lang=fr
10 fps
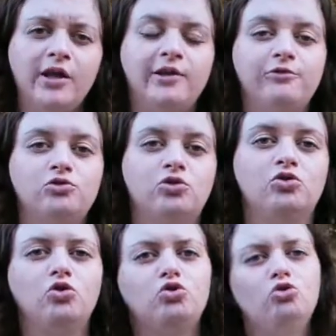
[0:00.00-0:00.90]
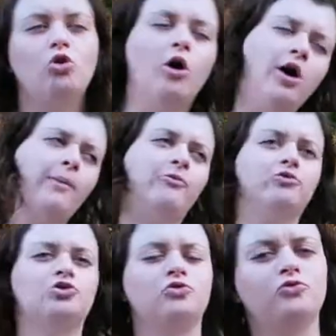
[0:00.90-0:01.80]
il vous saute dessus, hop,
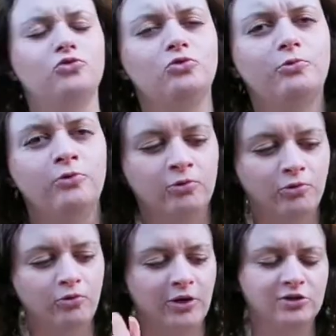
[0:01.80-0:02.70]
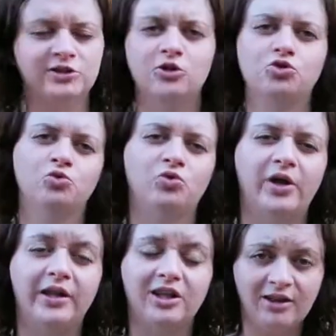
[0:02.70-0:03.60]
vous lui lancez le genou dans
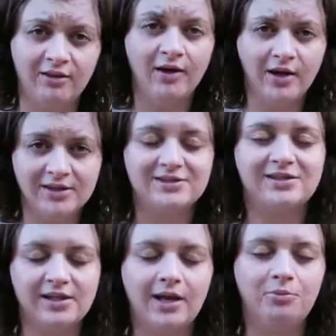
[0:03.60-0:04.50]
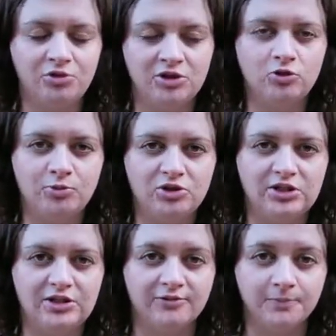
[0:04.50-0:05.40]
la tête. Ça, c'est de la punition
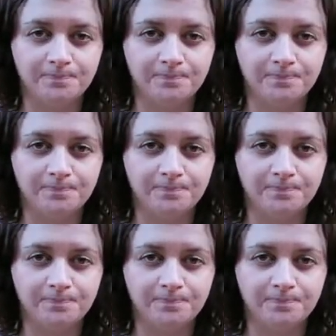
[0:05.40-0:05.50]
positive.